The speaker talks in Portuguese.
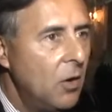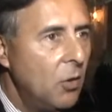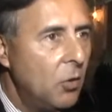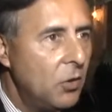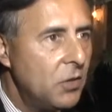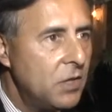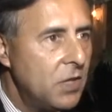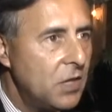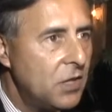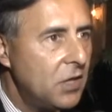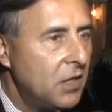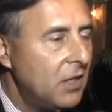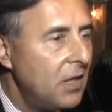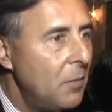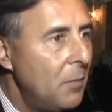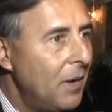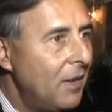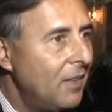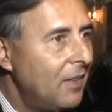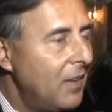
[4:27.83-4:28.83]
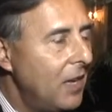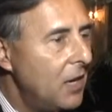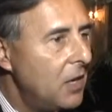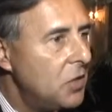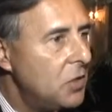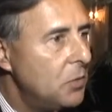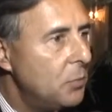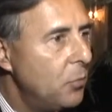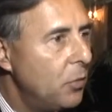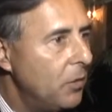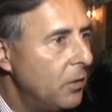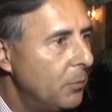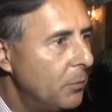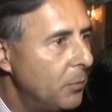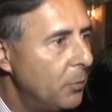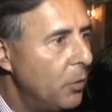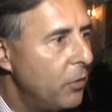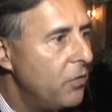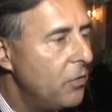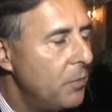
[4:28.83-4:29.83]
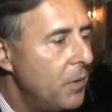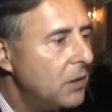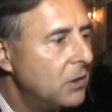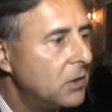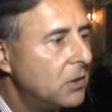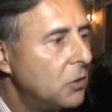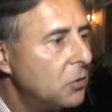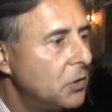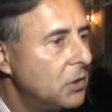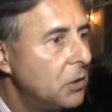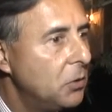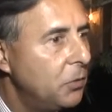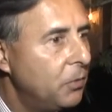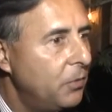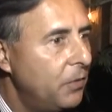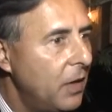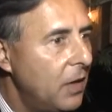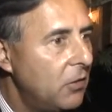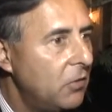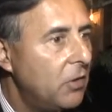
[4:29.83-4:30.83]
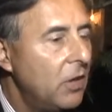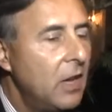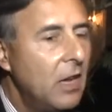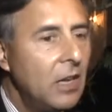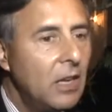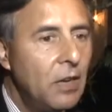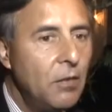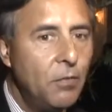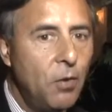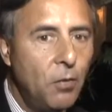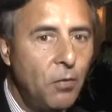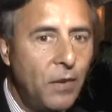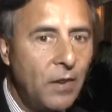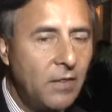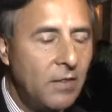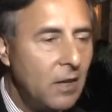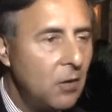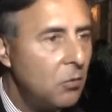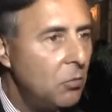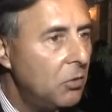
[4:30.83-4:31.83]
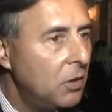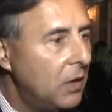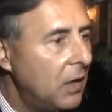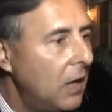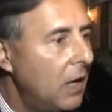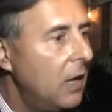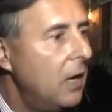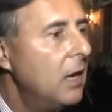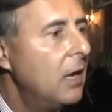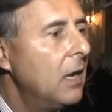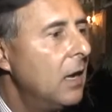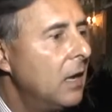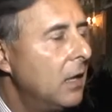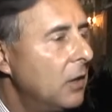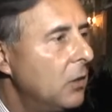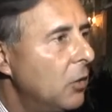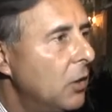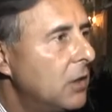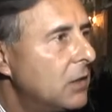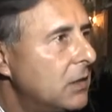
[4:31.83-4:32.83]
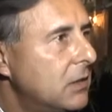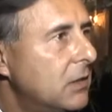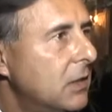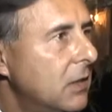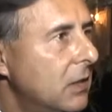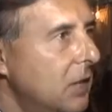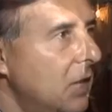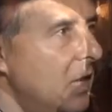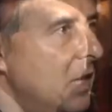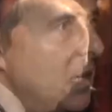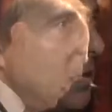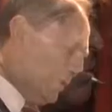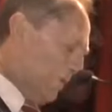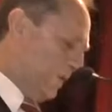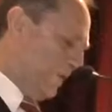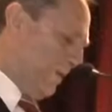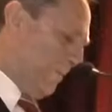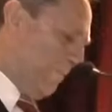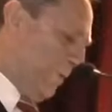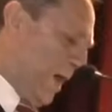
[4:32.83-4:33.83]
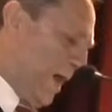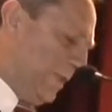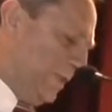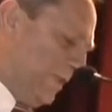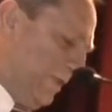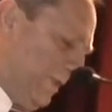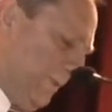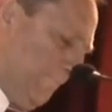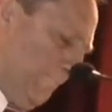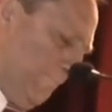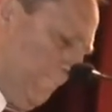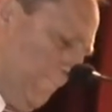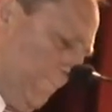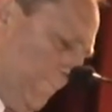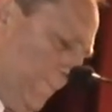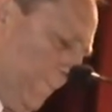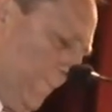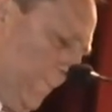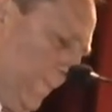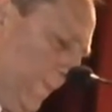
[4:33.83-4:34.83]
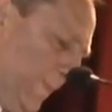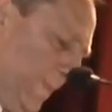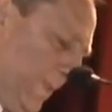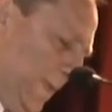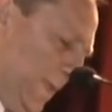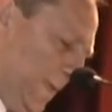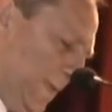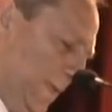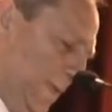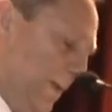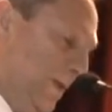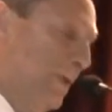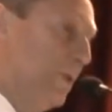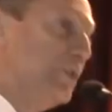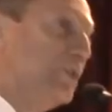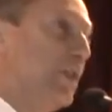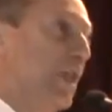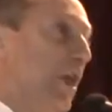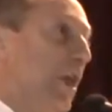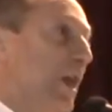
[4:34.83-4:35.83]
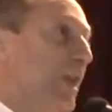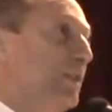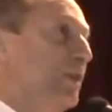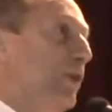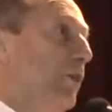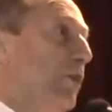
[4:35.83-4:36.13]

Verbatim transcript: Ou seja, tem uma série de movimentos que estão sendo feitos que vão fazer com que nós tenhamos, e é este é o grande desafio, essa é a grande